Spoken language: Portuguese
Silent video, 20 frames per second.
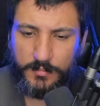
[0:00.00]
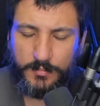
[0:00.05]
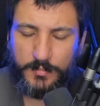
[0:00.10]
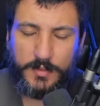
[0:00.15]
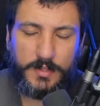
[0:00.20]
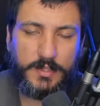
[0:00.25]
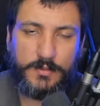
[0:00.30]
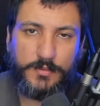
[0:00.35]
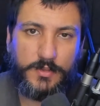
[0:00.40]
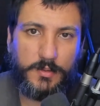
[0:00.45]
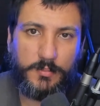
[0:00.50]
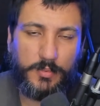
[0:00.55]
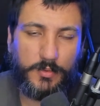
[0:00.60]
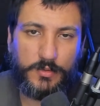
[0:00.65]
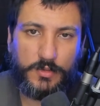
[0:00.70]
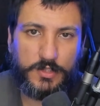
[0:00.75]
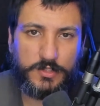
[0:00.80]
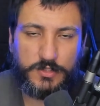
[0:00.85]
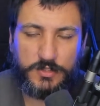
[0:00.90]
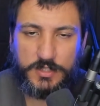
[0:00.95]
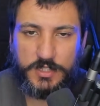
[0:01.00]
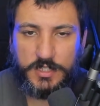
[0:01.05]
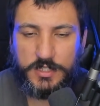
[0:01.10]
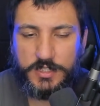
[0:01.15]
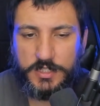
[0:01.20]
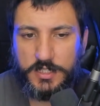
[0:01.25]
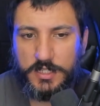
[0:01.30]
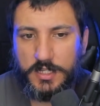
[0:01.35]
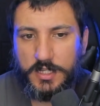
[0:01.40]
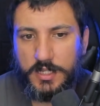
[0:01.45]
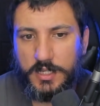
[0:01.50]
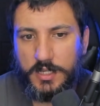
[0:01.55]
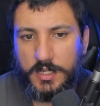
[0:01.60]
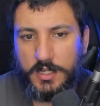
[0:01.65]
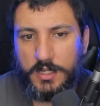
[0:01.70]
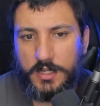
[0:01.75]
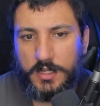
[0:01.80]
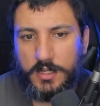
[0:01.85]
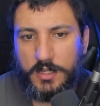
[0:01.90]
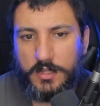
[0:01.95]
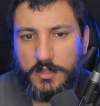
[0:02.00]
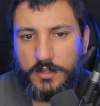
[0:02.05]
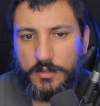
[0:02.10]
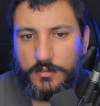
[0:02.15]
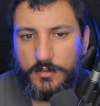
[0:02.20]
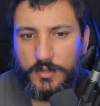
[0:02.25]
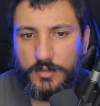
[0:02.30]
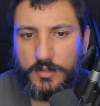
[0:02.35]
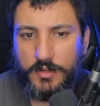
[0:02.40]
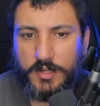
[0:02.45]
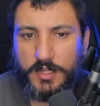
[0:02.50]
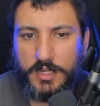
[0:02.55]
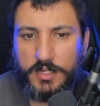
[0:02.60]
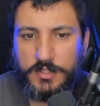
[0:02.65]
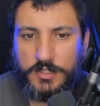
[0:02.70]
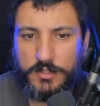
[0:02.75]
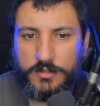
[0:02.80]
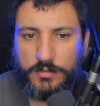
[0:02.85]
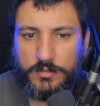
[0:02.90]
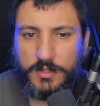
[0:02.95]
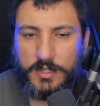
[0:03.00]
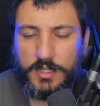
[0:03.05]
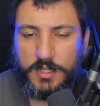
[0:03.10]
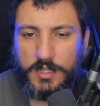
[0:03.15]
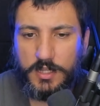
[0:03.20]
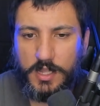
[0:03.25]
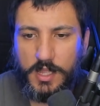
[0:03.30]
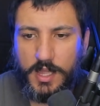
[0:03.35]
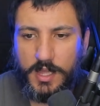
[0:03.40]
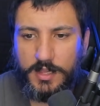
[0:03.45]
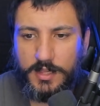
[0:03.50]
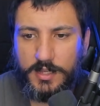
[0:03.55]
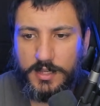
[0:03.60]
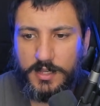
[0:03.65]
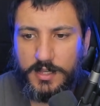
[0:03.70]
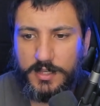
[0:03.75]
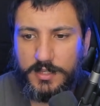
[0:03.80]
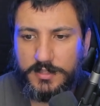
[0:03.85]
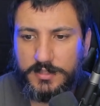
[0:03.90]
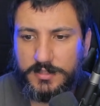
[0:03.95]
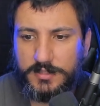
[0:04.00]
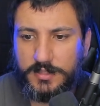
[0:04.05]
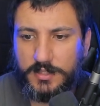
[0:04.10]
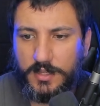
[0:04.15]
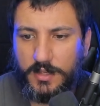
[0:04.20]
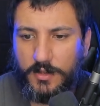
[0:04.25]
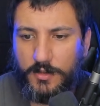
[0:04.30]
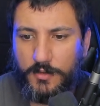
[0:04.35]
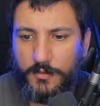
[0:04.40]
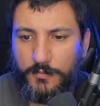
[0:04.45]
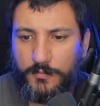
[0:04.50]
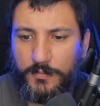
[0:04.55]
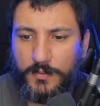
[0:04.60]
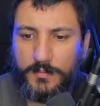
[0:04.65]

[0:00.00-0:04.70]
enfim, para o nosso dia a dia. Então eu não acredito que elas é,